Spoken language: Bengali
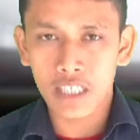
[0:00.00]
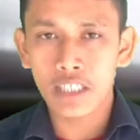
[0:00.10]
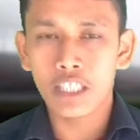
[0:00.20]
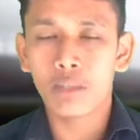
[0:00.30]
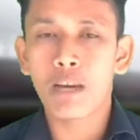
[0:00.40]
আসল
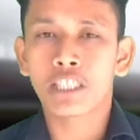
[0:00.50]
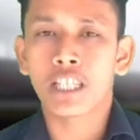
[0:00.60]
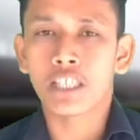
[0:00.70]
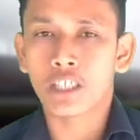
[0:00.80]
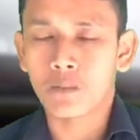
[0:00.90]
তিন ম্যাচ
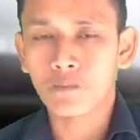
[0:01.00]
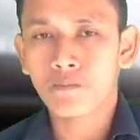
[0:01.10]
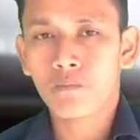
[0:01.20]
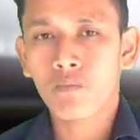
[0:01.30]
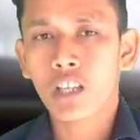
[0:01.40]
খেলেছে
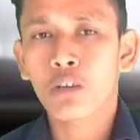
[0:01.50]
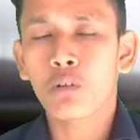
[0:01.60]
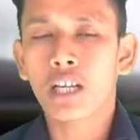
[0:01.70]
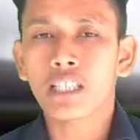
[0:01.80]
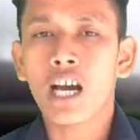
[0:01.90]

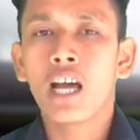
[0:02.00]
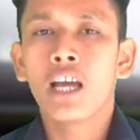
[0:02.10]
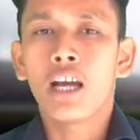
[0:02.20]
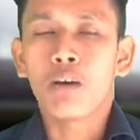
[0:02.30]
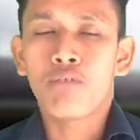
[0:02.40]
কলকাতা
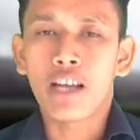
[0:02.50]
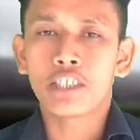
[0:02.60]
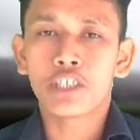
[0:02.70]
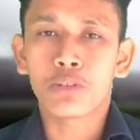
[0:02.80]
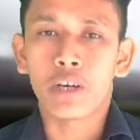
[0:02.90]

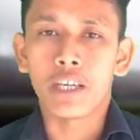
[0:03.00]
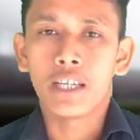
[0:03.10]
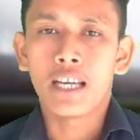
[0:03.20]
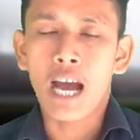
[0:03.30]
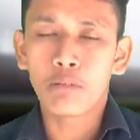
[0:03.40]
ফ্র্যাঞ্চাইজির হয়ে
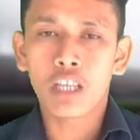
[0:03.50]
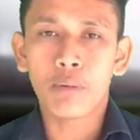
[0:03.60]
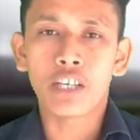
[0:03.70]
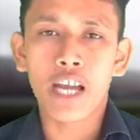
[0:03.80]
আবুধাবি নাইট